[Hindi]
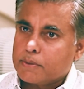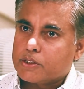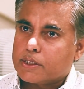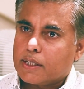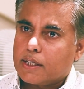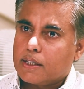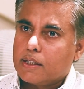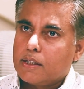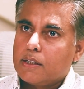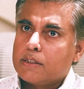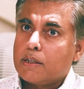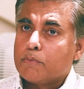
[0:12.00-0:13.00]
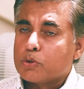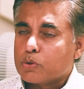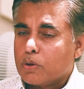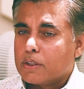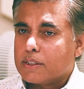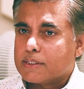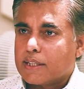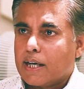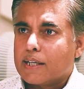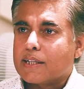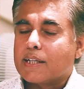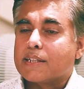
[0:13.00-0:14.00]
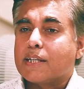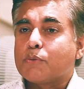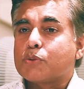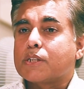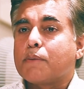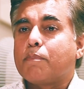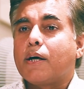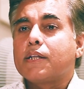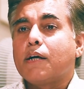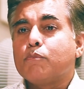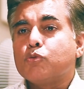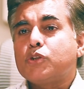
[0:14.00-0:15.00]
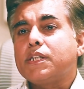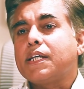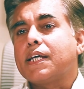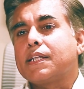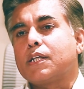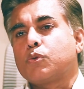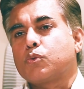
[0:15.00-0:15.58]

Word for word: समझते हैं हम उसको अंडरस्टैंड करते हैं उसके बाद हम उसी के अंदर